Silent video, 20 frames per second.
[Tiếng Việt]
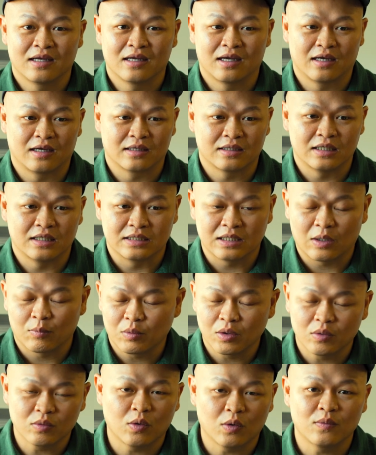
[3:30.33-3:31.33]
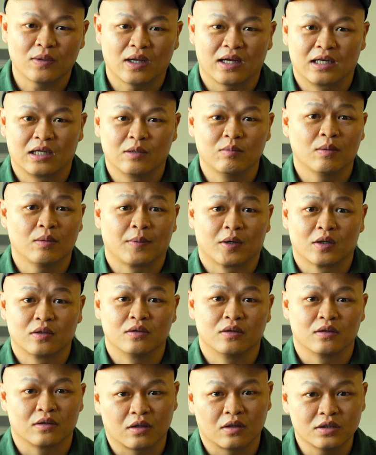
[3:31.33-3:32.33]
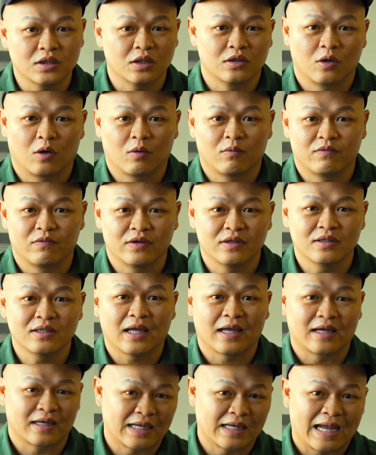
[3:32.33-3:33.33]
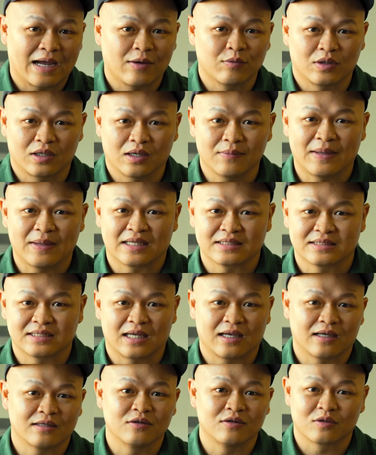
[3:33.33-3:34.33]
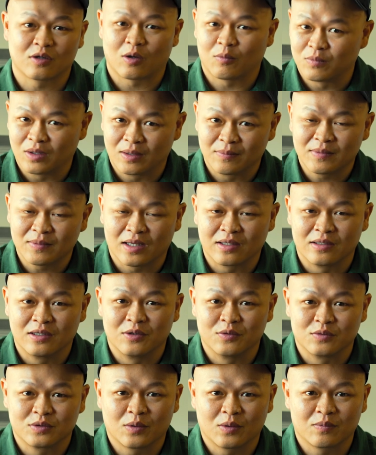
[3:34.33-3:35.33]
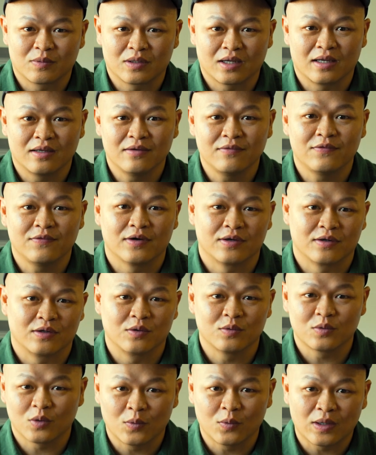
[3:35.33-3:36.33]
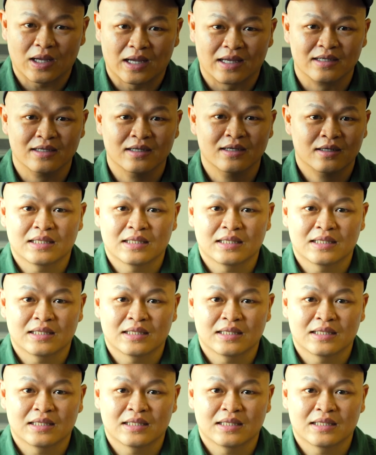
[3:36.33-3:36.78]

À, thì trong yếu tố này nếu mà mọi người có trình độ học vấn càng cao thì các bạn sẽ được cộng điểm càng nhiều trong cái phần yếu tố này.